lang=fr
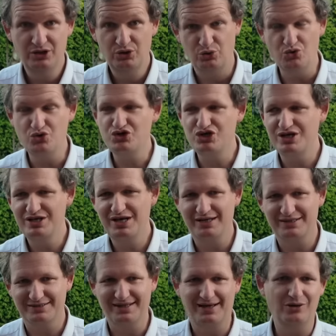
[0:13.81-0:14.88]
du
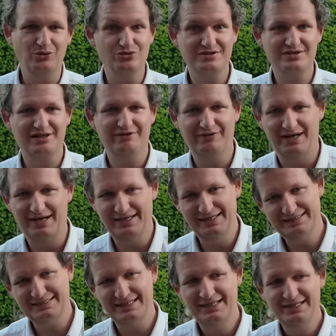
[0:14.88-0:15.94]
génial Carlos
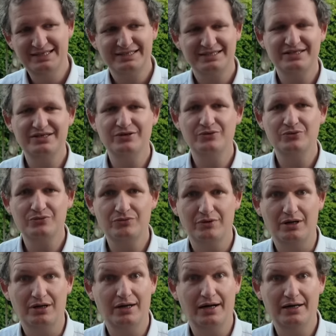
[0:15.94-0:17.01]
Tavares, qui ont
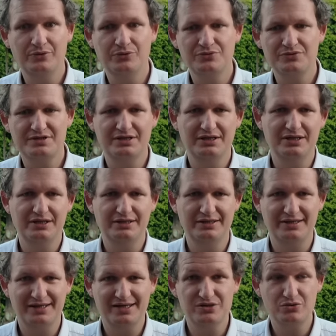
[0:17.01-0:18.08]
euh, annoncé
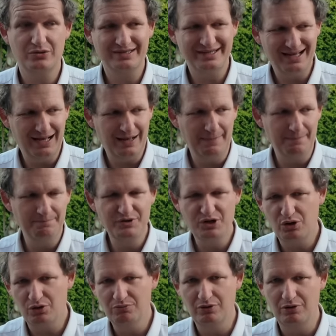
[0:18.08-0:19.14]
des résultats
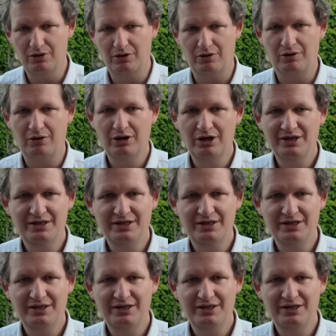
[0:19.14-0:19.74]
mirobolants,